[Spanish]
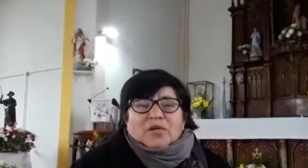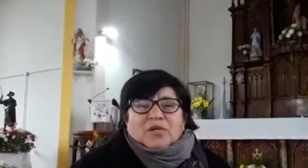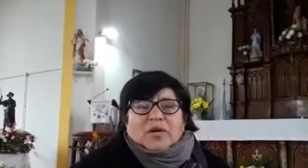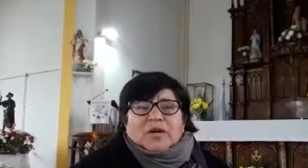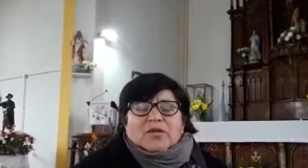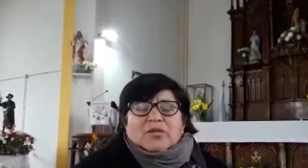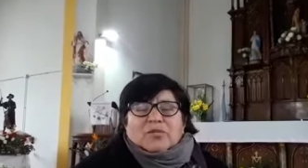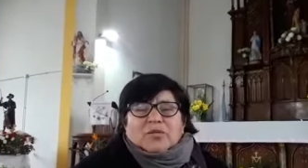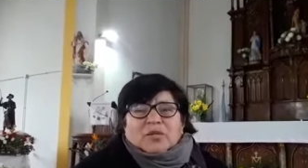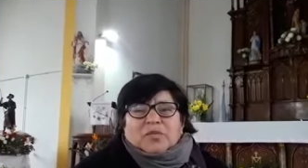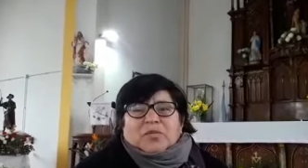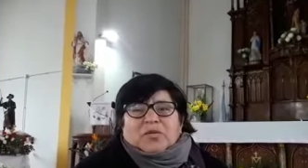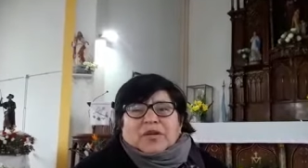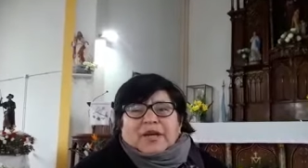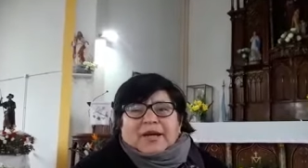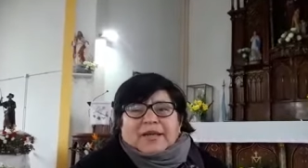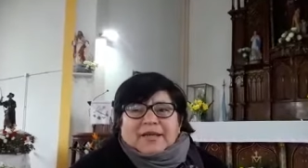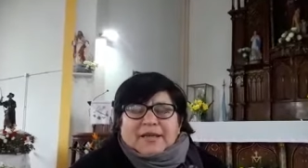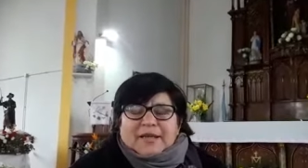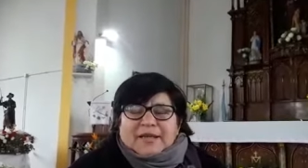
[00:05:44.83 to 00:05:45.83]
cuando vos
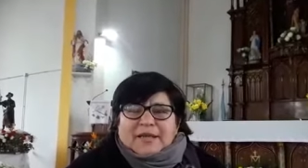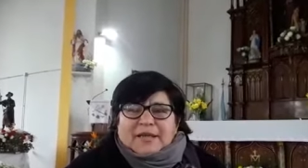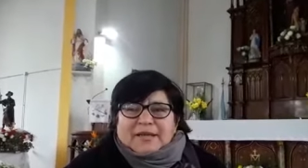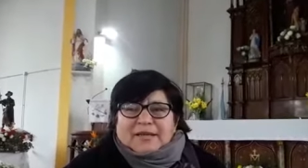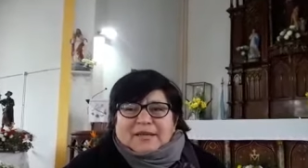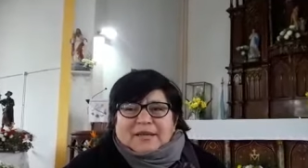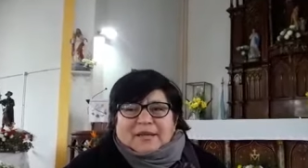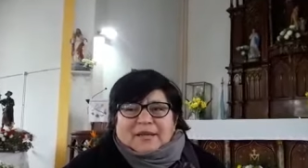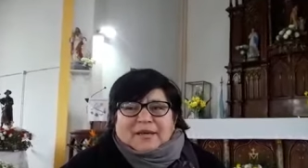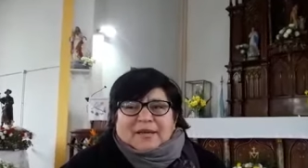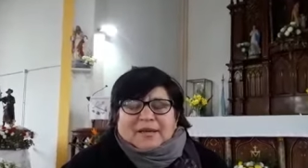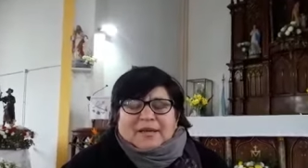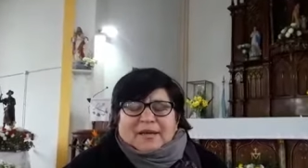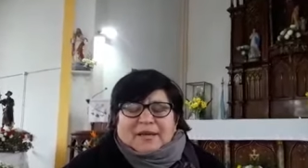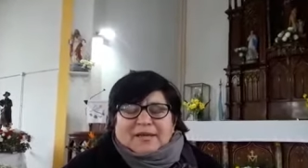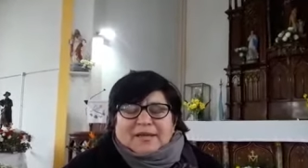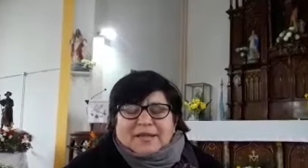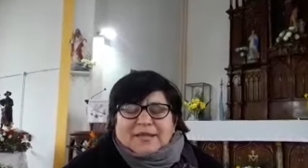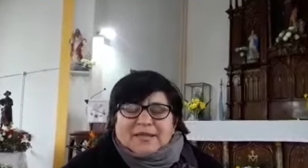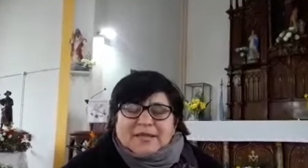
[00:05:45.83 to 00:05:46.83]
por ahí
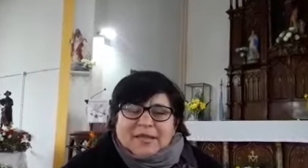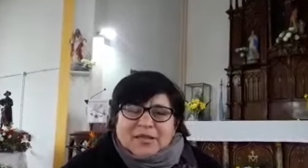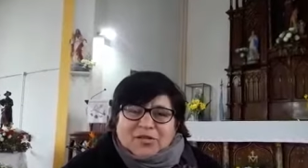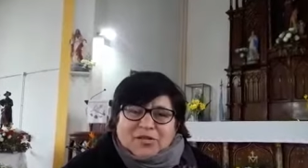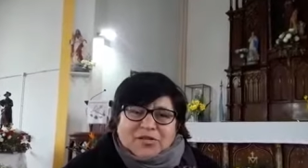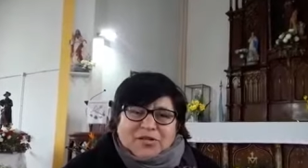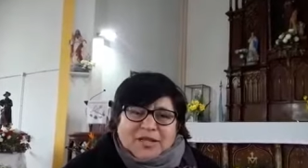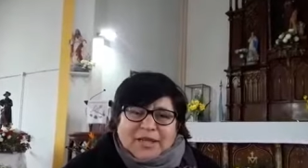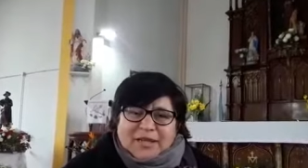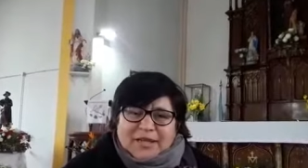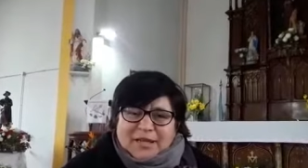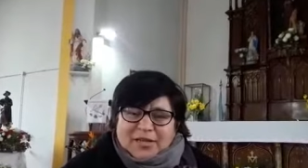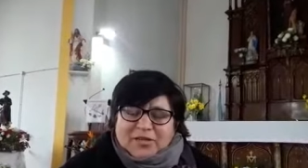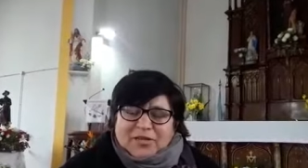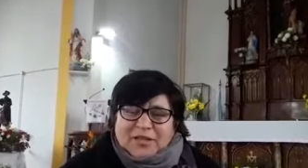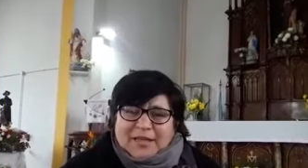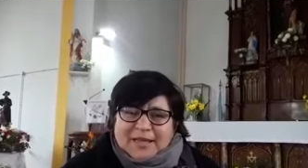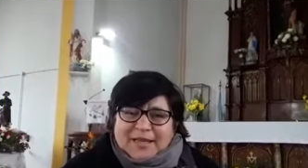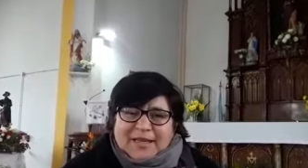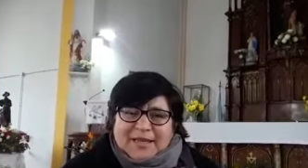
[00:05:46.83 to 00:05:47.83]
este, decís cosas que
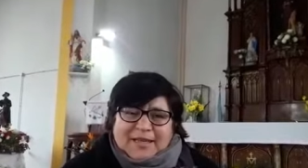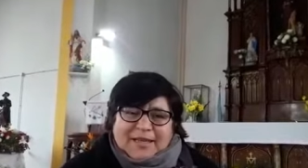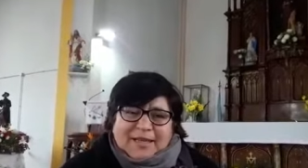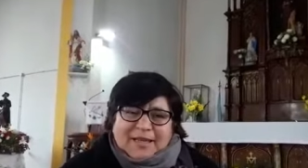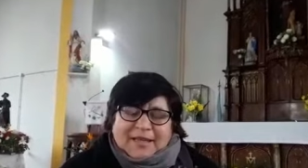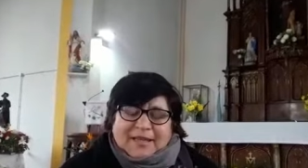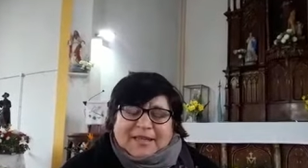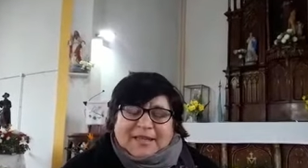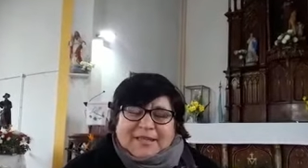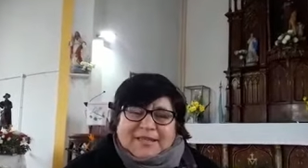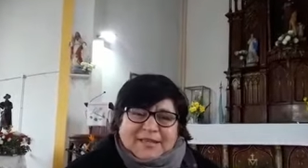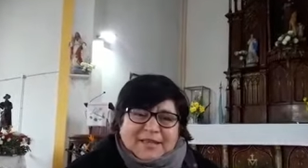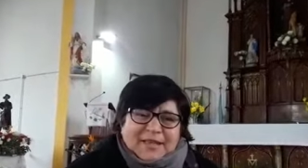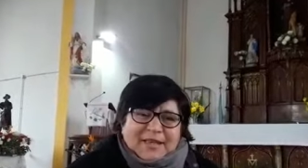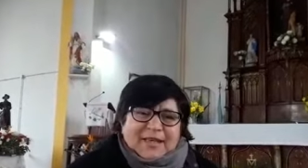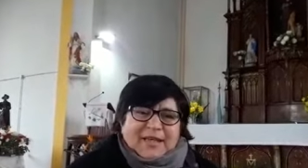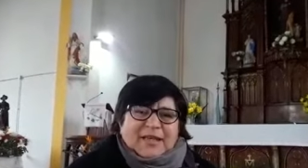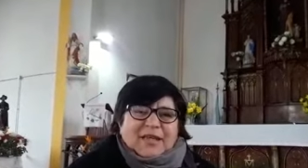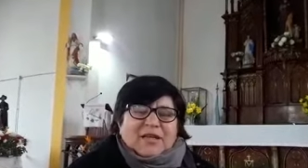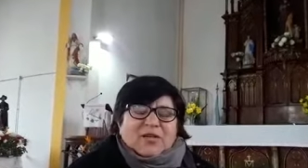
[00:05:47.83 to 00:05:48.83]
no tenés que
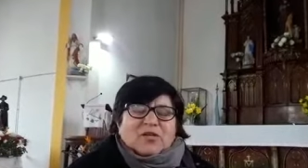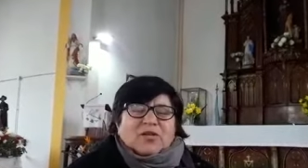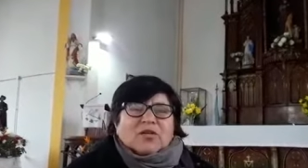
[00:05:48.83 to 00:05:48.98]
decir.